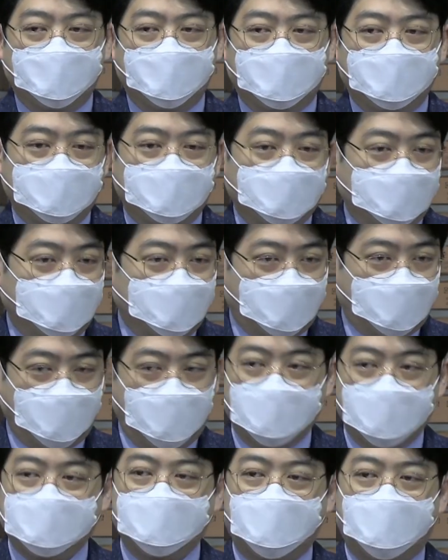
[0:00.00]
이렇게
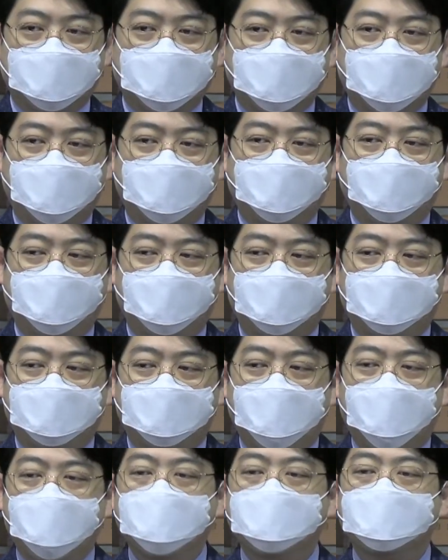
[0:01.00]
하지 아니하고
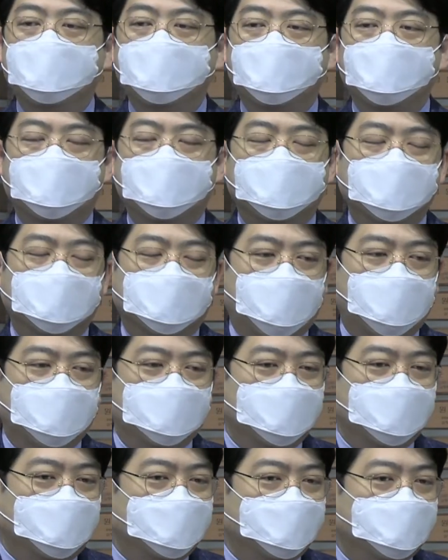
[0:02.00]
마음으로 그
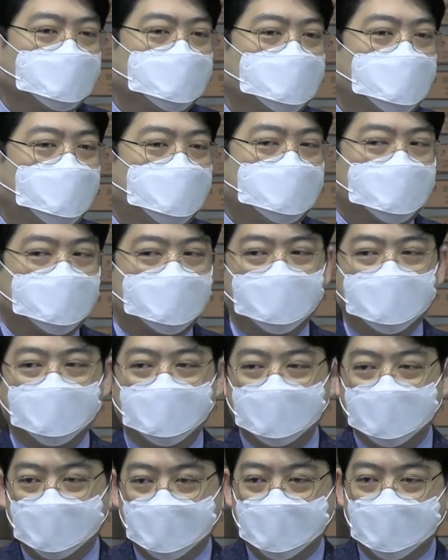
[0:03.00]
자제를 준비하면서 그
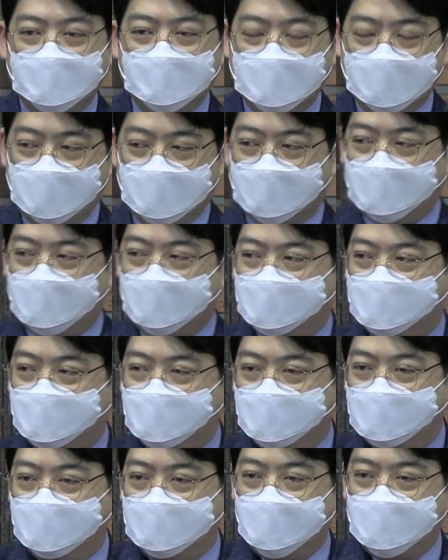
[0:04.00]
이렇게
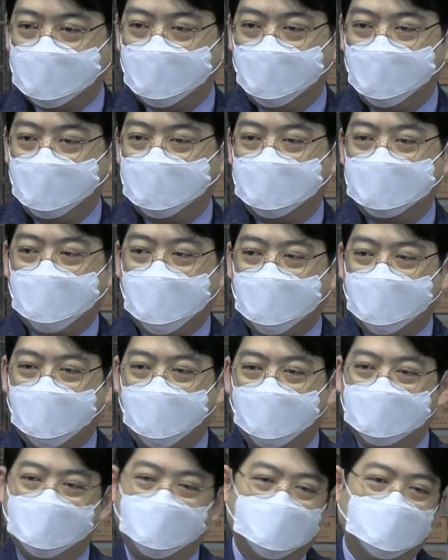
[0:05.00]
수은에서 오는
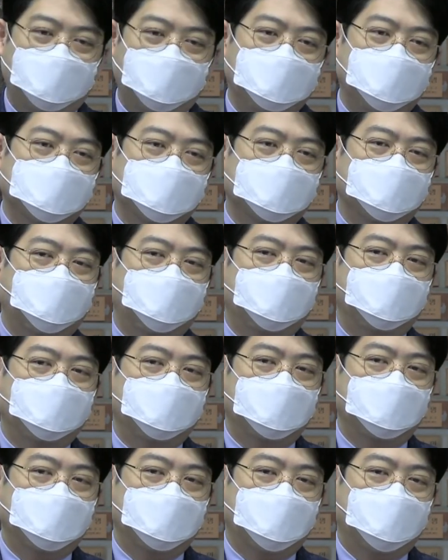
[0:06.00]
백향목을 보면서
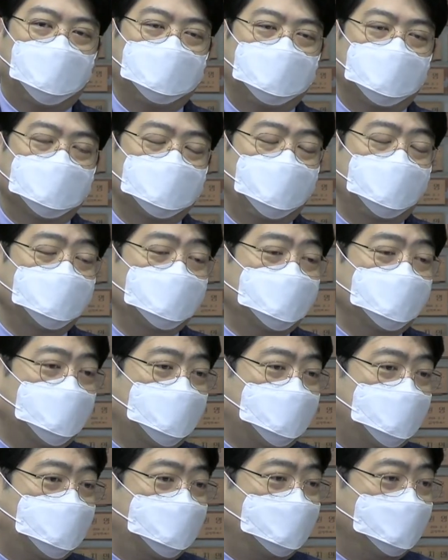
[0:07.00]
아마 성전의
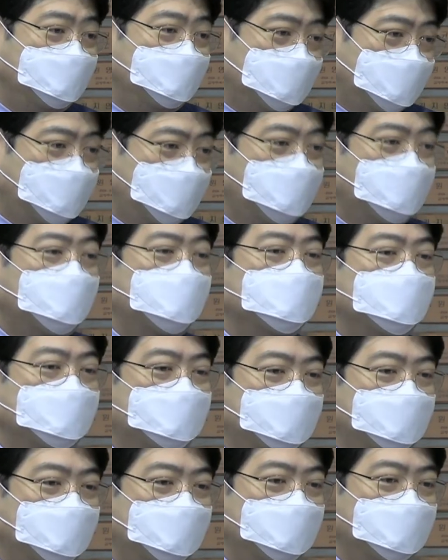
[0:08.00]
기둥을 생각했을
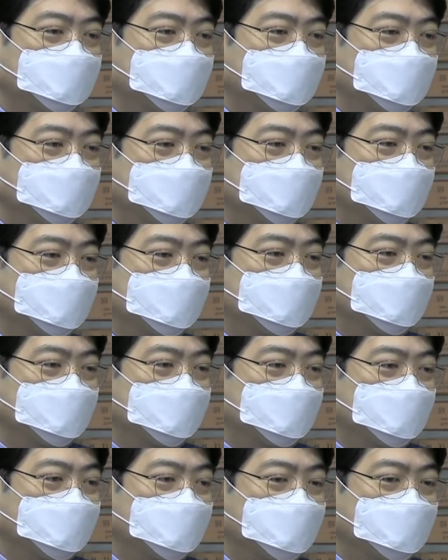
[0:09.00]
거예요.
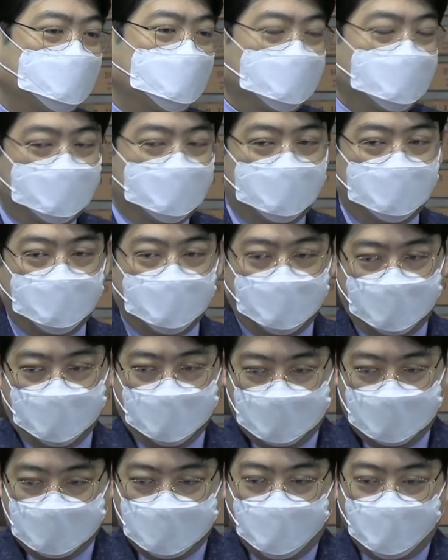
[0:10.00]
그
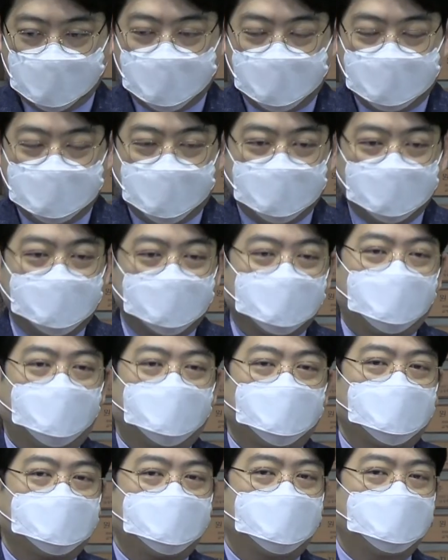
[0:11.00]
못을 만들
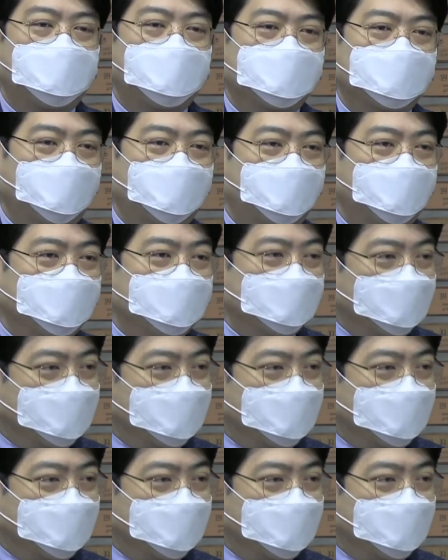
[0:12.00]
철을 보면서 그